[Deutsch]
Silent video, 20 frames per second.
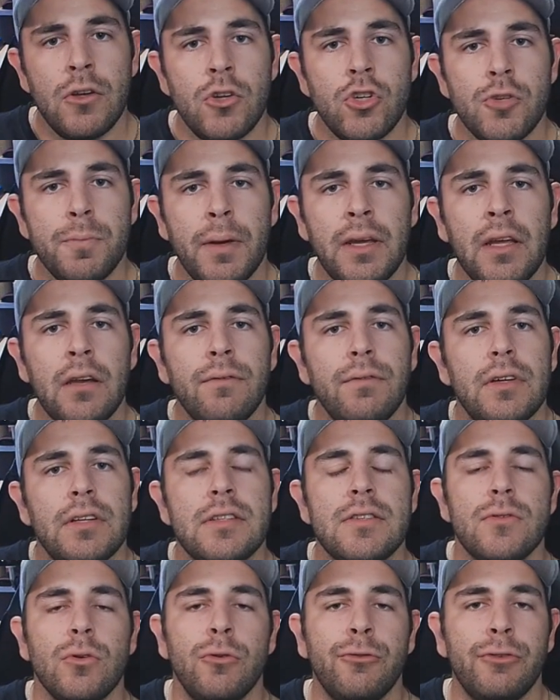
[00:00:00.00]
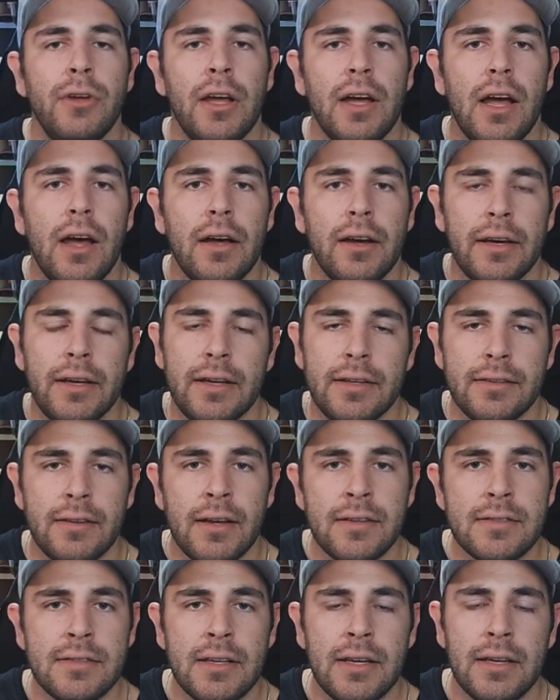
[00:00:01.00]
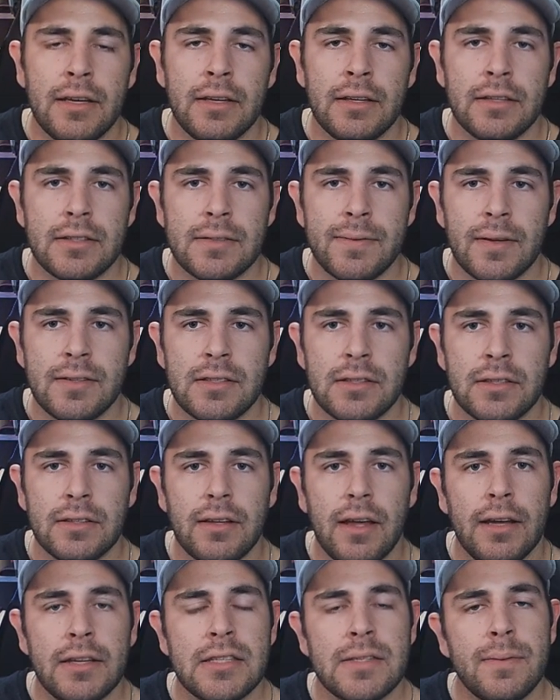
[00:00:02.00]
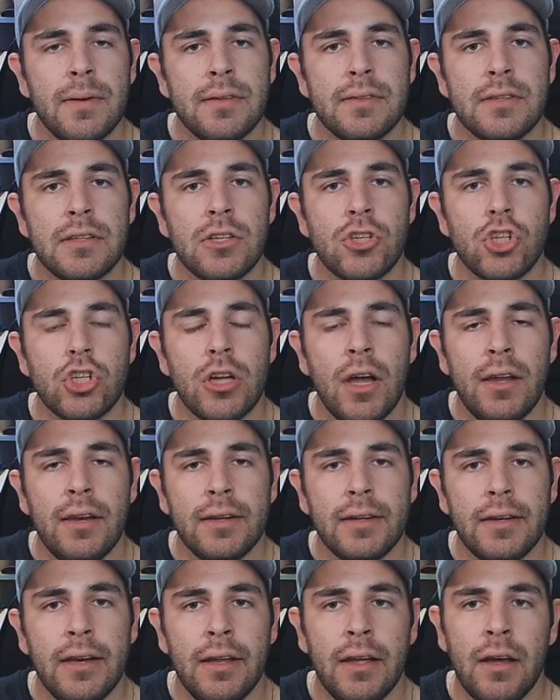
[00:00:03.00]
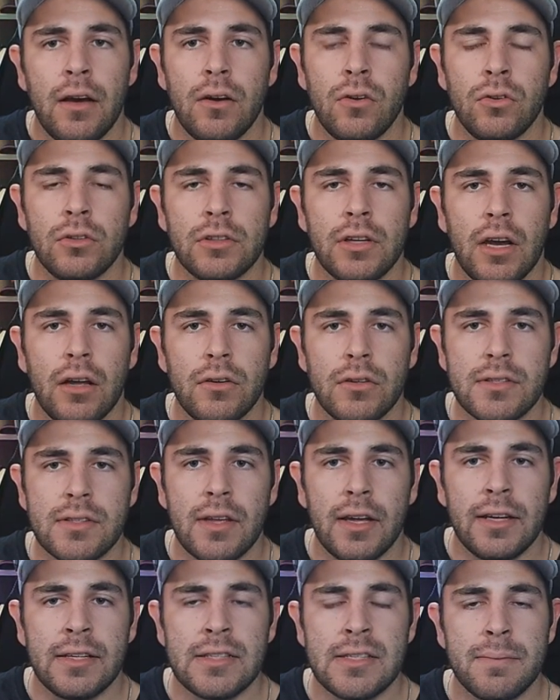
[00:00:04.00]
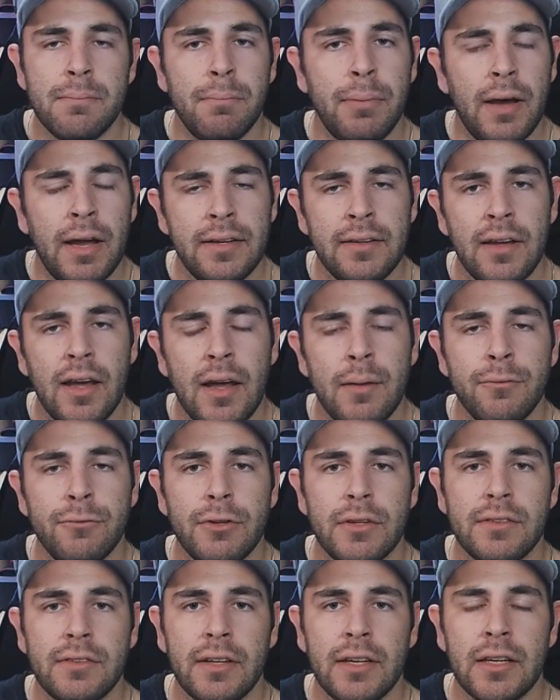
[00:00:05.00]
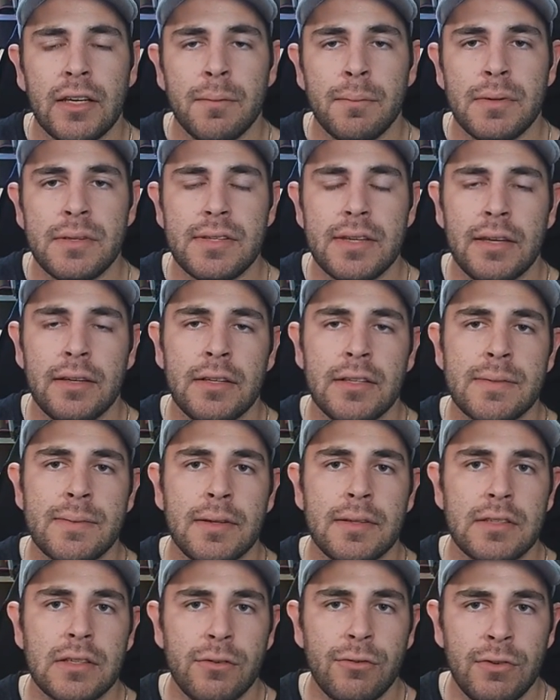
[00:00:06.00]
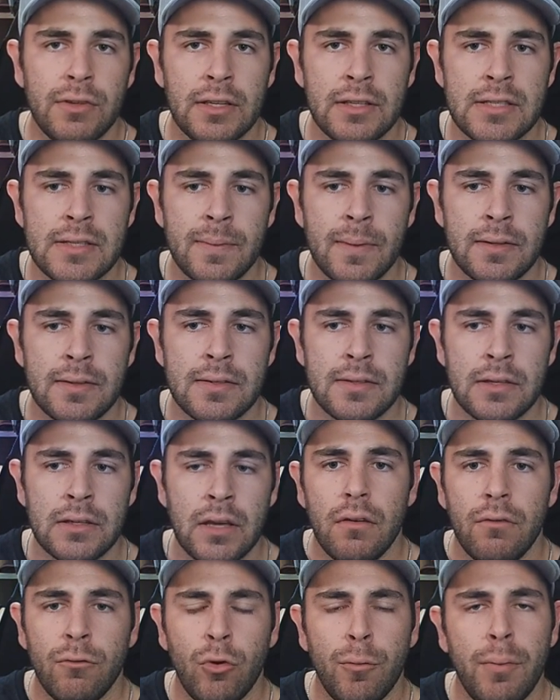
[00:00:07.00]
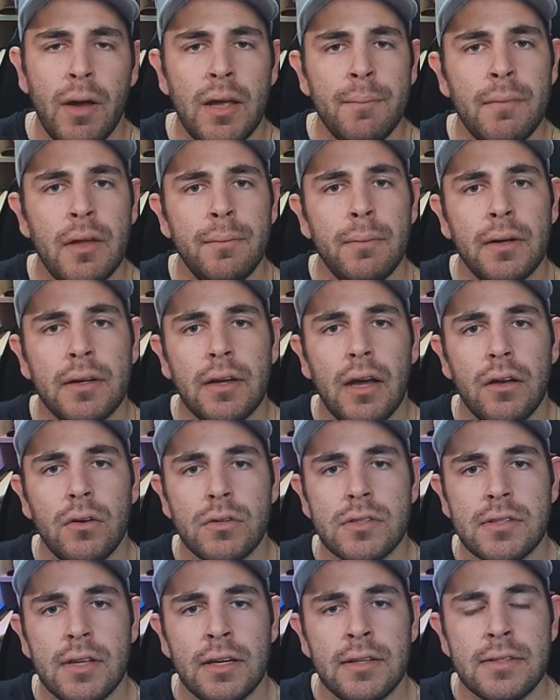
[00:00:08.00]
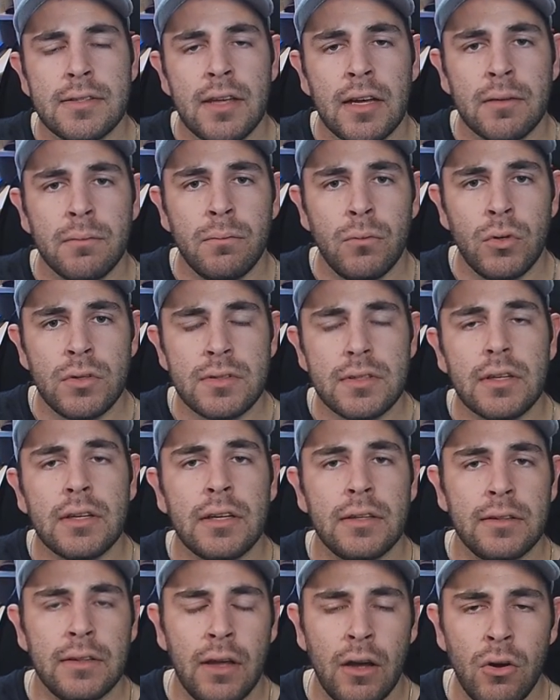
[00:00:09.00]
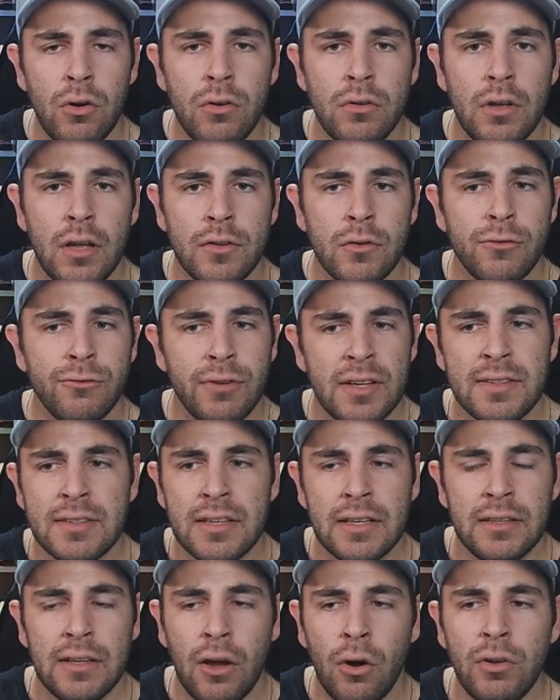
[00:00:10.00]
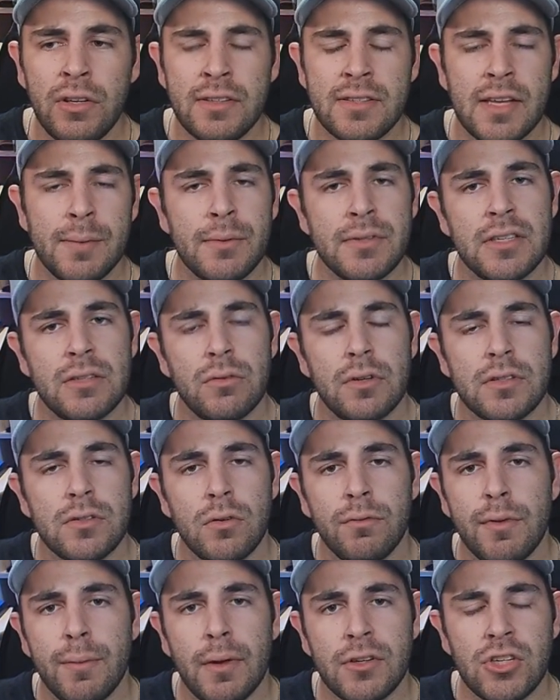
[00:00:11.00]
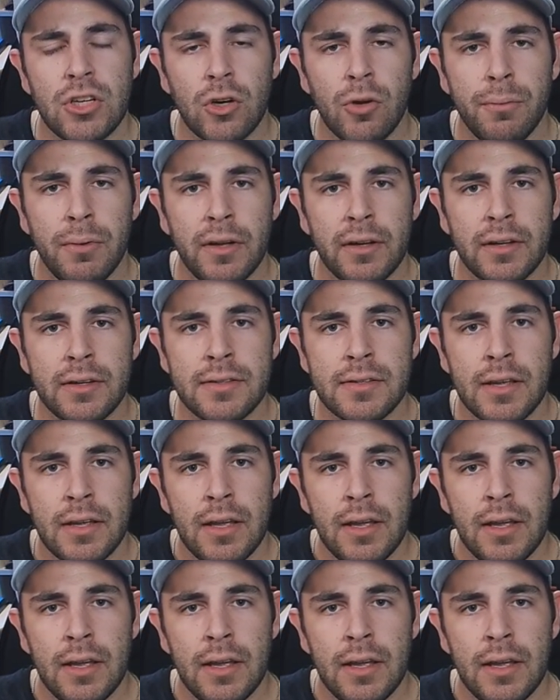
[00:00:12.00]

Springen wir zu Ferrari. Da sehe ich 2023 Charles Leclerc und Carlos Sainz. Beide haben Verträge bis Ende 2024, wobei man bei Carlos Sainz sagen muss, genau, also fast genau dieselbe Situation wie bei Checo Perez.